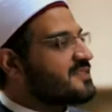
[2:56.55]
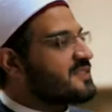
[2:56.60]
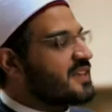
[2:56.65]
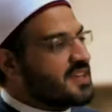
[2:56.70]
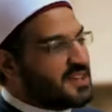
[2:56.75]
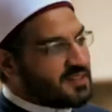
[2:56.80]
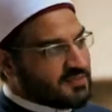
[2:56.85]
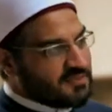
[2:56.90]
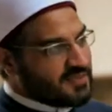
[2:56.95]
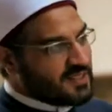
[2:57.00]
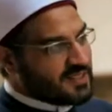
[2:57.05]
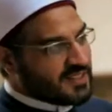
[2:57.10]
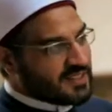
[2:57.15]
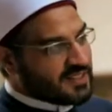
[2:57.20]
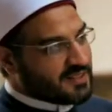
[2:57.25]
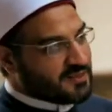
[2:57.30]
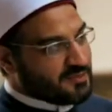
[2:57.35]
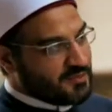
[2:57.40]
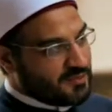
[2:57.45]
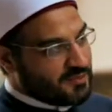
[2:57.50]
زي في
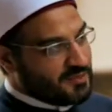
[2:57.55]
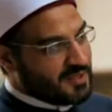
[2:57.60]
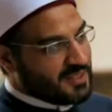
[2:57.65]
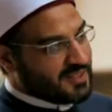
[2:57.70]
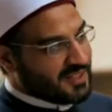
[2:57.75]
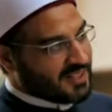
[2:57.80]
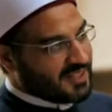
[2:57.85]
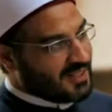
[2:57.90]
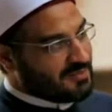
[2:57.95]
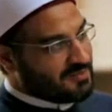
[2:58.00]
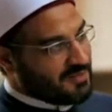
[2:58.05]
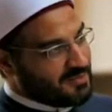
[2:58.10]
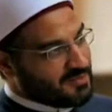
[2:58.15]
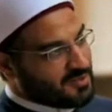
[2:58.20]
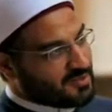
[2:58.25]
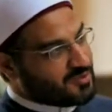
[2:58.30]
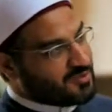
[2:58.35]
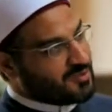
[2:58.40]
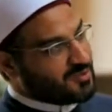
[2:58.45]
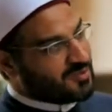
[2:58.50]
بيتك في بيتك لما
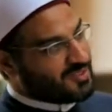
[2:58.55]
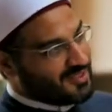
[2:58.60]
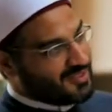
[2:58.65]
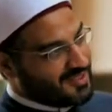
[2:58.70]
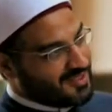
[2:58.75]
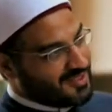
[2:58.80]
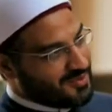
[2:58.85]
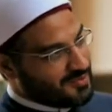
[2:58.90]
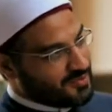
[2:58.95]
بتكون